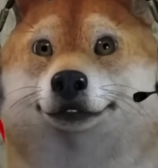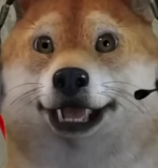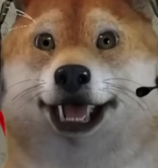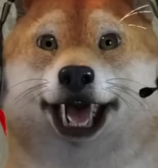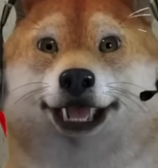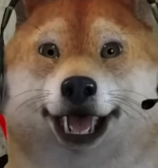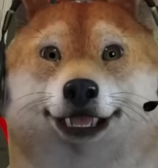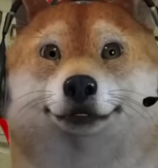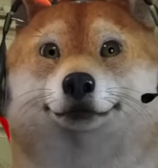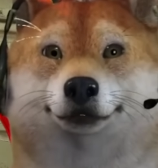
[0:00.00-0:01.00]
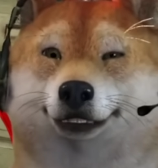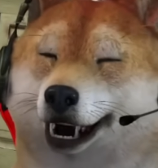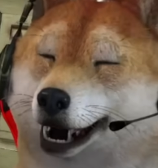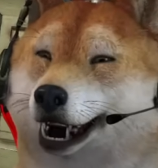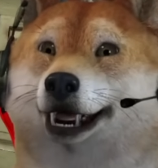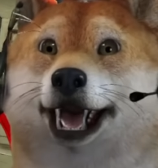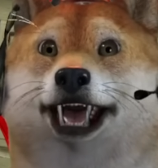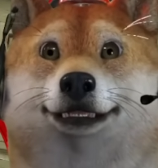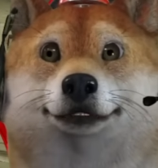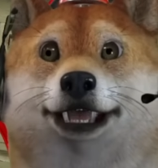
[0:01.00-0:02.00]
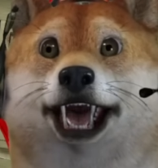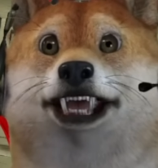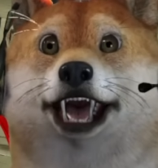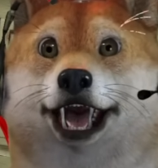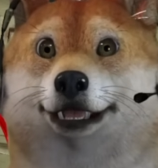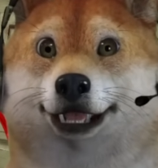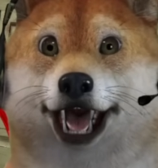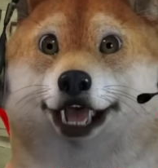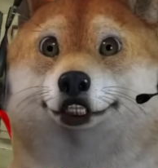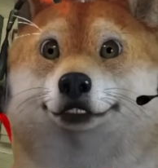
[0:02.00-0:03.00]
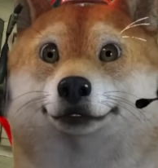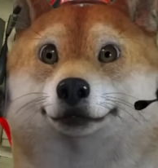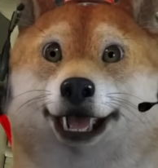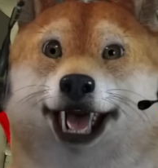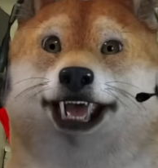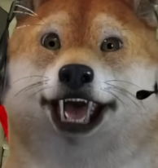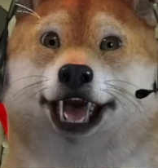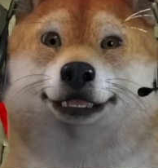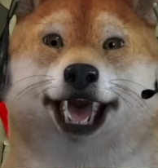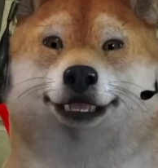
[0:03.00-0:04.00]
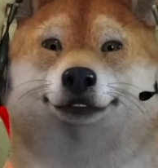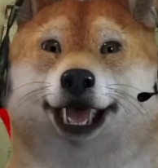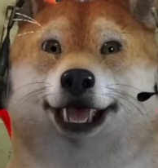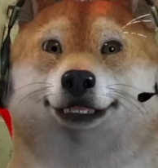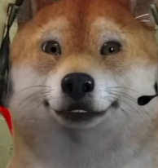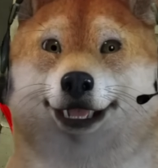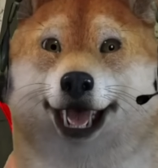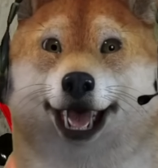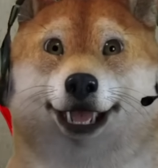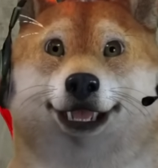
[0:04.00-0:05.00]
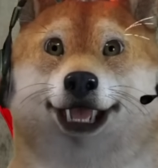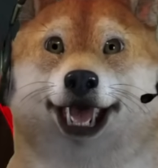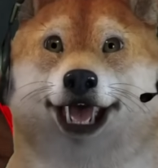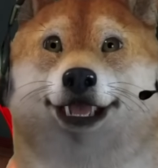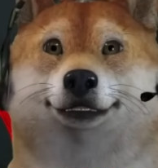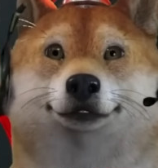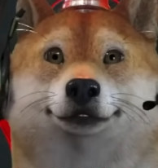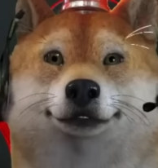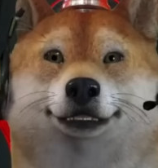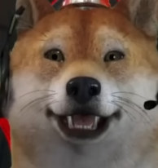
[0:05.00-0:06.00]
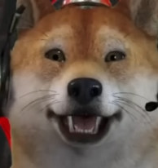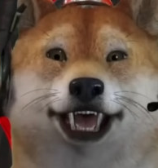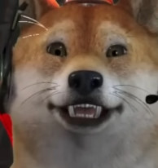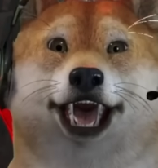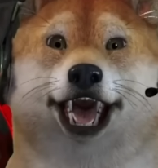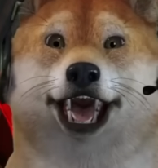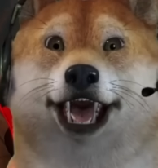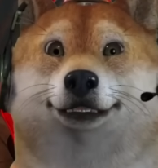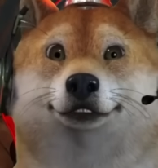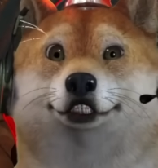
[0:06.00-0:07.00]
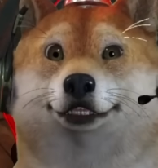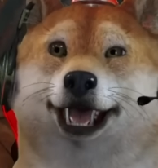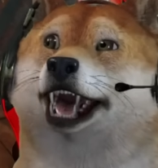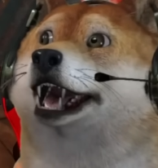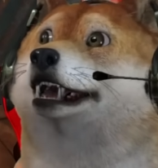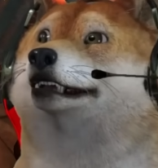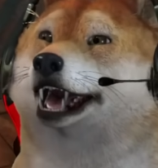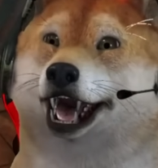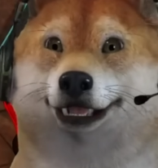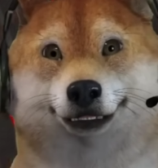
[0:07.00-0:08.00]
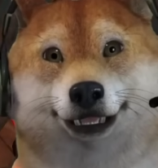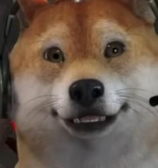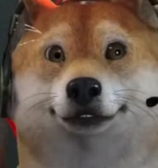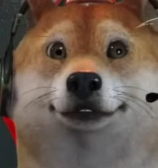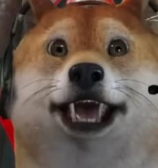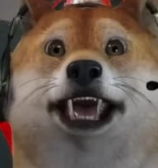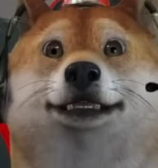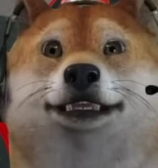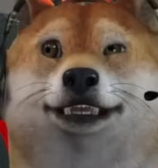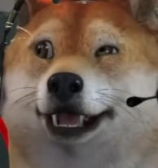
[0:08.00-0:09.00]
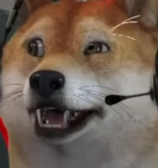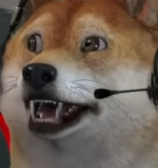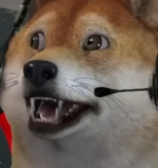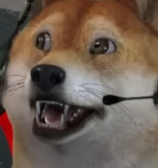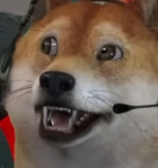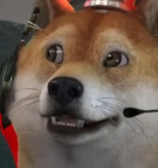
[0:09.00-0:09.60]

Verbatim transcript: Ini apa nih? Wih, bomnya ngapain dubit-dubit bawa bom ya buset Jangan-jangan bawa, bawa pistol Oke sekarang kita pindahin dulu tahanannya nih kali ini nih Iya kan